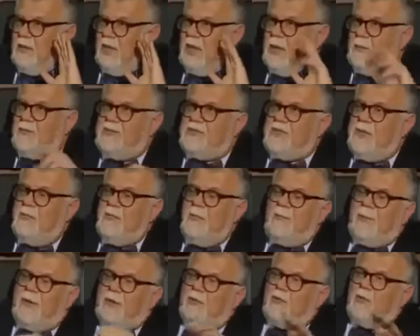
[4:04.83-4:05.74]
Arap
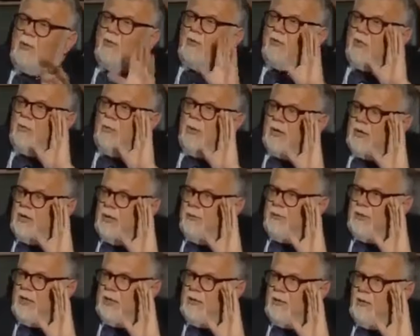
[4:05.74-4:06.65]
İslam İmparatorluğu kurmak
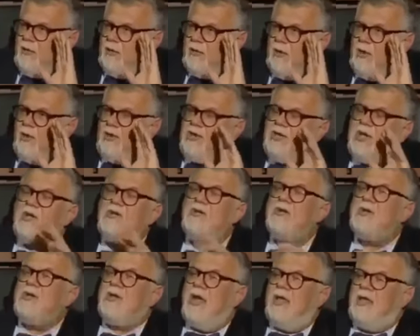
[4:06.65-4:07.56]
diye bir niyeti yok. Hı. Önce
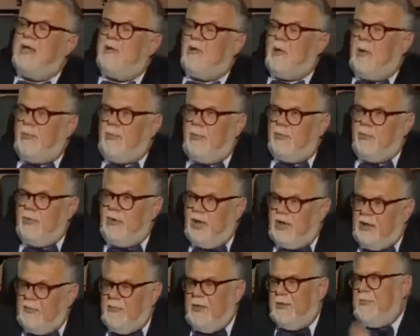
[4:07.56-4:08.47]
kendi
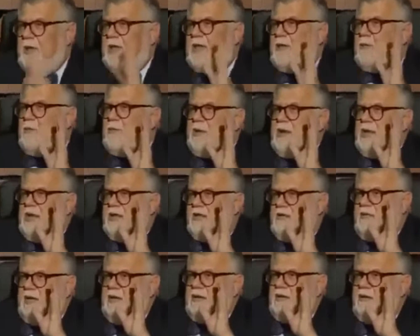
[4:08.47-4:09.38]
toplumunu adam etmek gibi bir
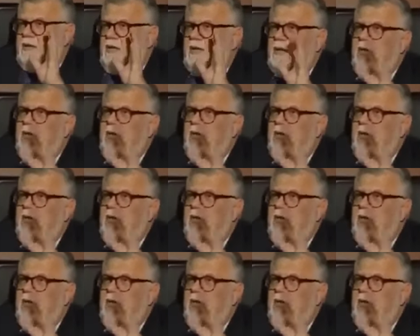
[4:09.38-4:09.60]
niyeti var.